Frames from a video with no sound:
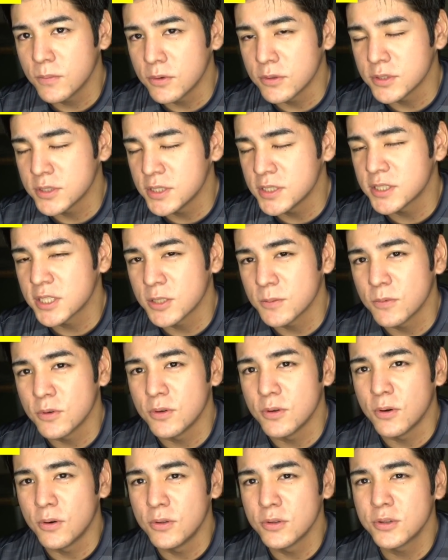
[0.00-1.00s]
もう人生に
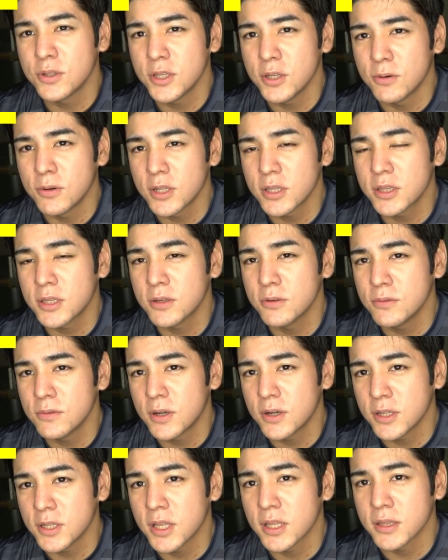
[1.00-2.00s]
もう、本当に俺って運
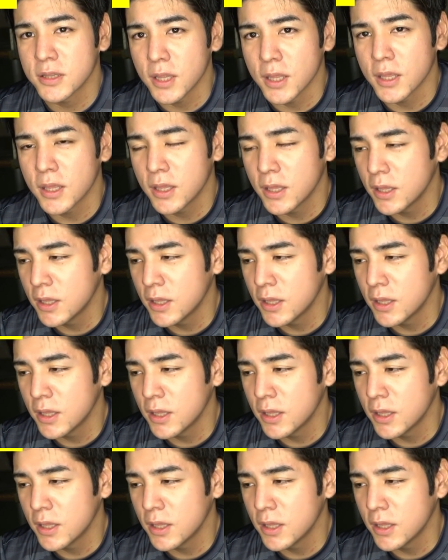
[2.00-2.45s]
悪いなって。